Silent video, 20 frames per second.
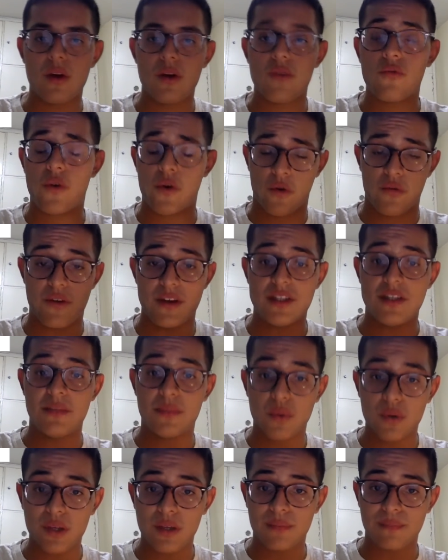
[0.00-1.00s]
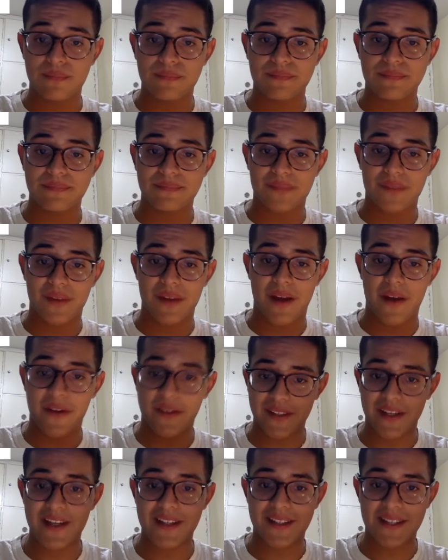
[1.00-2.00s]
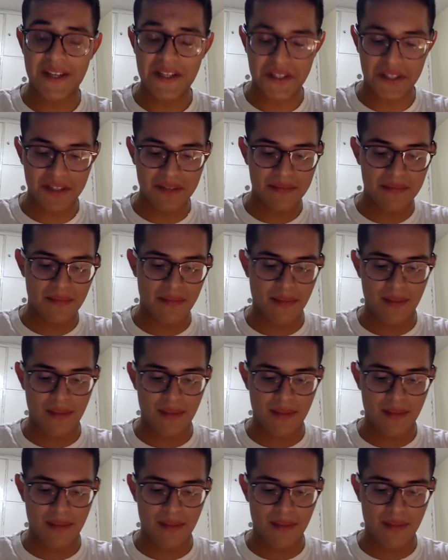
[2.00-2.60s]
foi o Facebook. Algo interessante, né?